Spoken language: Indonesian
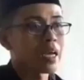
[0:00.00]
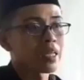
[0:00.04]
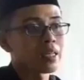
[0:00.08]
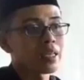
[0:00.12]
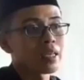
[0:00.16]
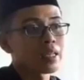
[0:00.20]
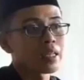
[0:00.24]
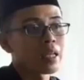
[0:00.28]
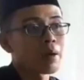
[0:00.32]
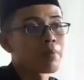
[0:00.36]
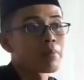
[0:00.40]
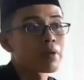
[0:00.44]
hati
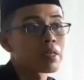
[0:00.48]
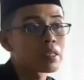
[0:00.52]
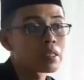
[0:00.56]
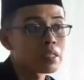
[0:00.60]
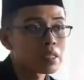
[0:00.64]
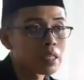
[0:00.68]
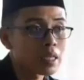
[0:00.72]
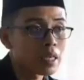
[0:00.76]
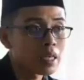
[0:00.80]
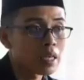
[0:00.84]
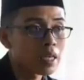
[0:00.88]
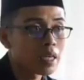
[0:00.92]
kita
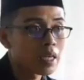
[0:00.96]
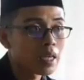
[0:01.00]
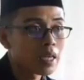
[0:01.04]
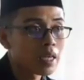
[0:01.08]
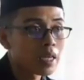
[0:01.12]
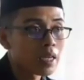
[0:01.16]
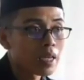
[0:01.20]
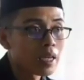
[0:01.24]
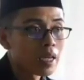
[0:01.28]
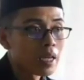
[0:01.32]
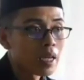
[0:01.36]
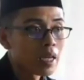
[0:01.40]
bersih
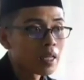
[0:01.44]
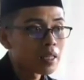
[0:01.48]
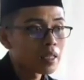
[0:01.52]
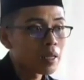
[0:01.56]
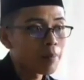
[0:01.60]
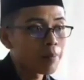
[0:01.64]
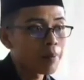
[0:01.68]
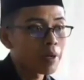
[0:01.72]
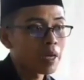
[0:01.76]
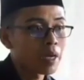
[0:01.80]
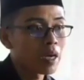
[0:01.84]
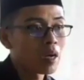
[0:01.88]

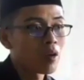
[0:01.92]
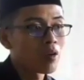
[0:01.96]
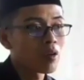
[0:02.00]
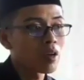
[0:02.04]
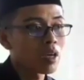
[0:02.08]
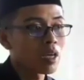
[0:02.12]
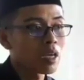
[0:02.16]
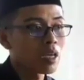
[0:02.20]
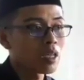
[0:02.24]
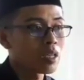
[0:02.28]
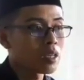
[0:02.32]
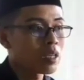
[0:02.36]
Tapi kalau
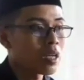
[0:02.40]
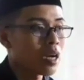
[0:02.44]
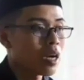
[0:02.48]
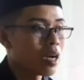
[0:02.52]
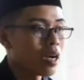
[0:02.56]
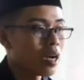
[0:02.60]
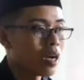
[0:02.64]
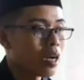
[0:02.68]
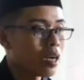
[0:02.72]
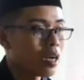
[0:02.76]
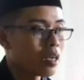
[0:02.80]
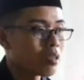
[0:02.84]

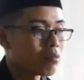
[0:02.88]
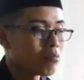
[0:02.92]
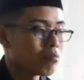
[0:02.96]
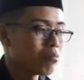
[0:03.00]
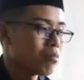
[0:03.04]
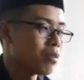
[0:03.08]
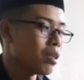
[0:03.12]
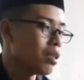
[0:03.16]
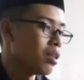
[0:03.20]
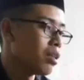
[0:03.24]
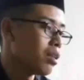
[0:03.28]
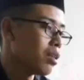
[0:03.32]
kita
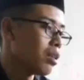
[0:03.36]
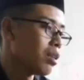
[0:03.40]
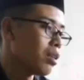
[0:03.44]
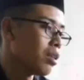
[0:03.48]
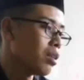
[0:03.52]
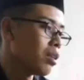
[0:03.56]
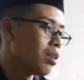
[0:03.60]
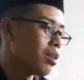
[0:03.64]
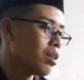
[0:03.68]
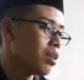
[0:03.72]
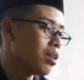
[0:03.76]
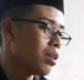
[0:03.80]

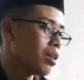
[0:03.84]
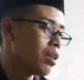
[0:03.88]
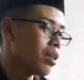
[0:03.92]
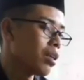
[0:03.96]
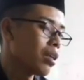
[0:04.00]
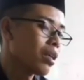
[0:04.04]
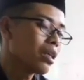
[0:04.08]
eh,